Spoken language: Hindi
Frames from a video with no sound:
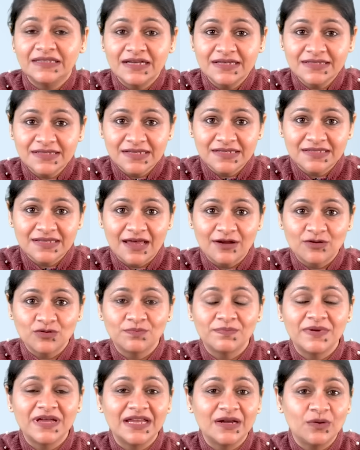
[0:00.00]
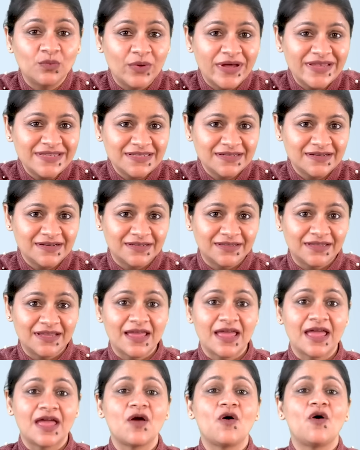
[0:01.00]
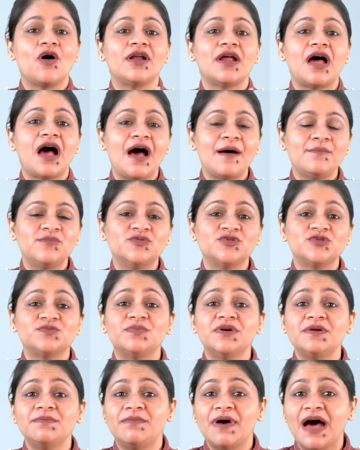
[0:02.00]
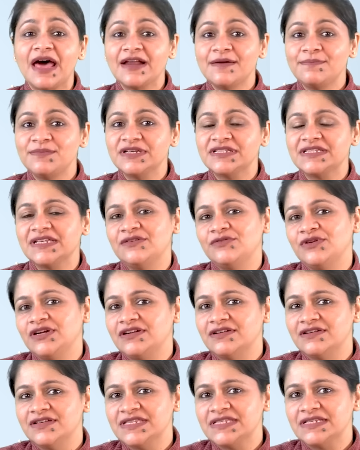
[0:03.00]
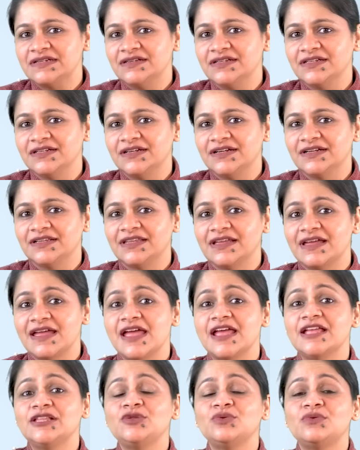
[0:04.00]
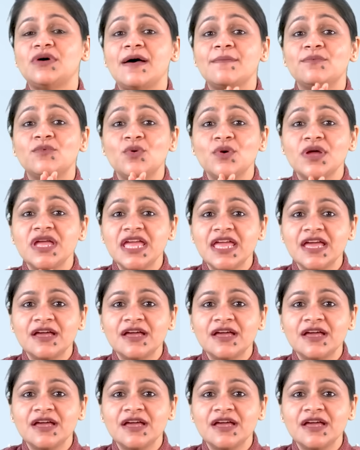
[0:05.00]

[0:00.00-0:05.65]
दस हज़ार रुपये इन्वेस्ट करते हैं और आप उस पर बारह परसेंट रिटर्न अर्न करते हैं तो आपको